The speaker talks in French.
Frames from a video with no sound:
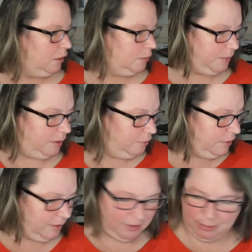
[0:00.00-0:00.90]
Comme ça,
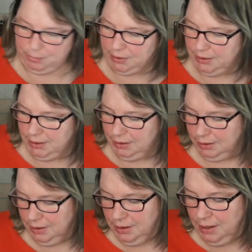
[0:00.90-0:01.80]
vous avez le
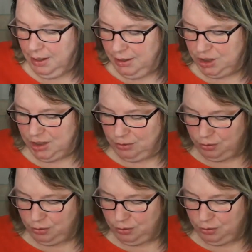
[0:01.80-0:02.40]
prix. J'ai